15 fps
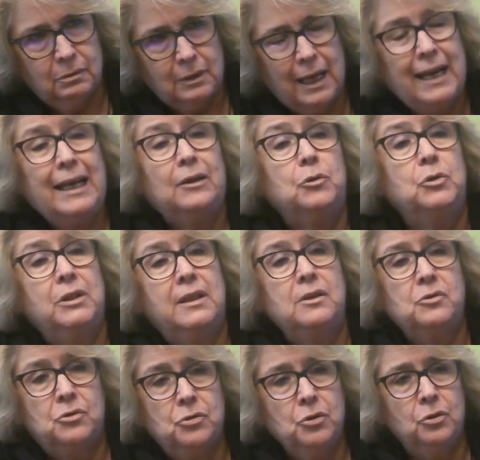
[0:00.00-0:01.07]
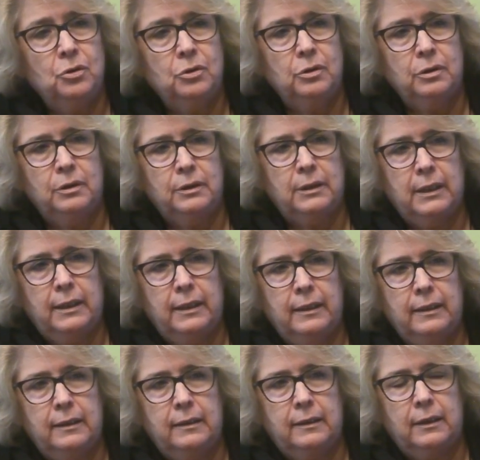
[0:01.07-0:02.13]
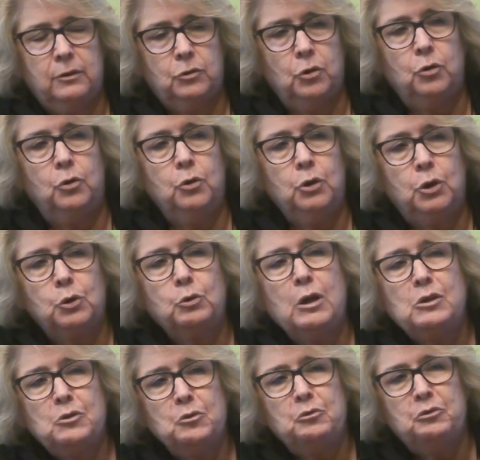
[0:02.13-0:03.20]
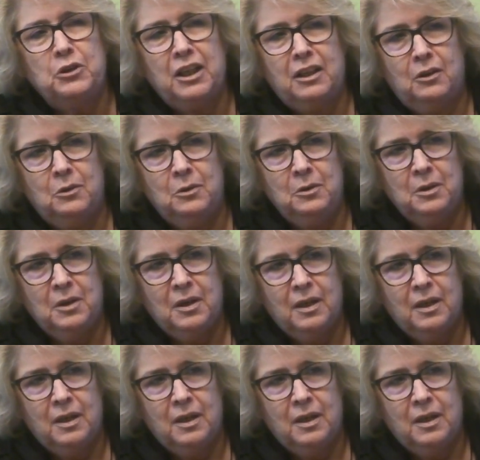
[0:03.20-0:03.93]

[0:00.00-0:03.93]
a la contención de, todo lo que tú has sufrido,